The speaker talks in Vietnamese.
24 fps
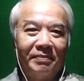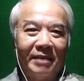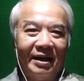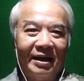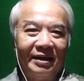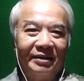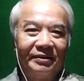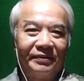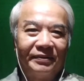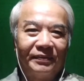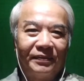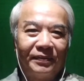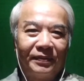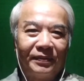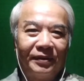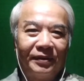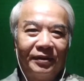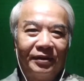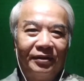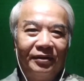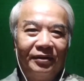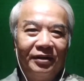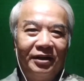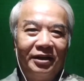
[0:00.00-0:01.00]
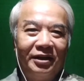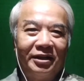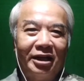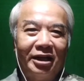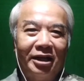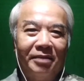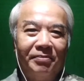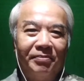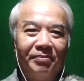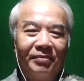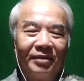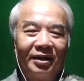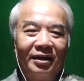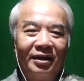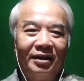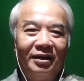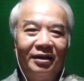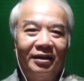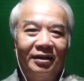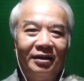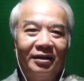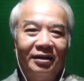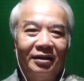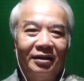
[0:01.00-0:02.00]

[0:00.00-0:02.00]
mạng tôi đi tìm cái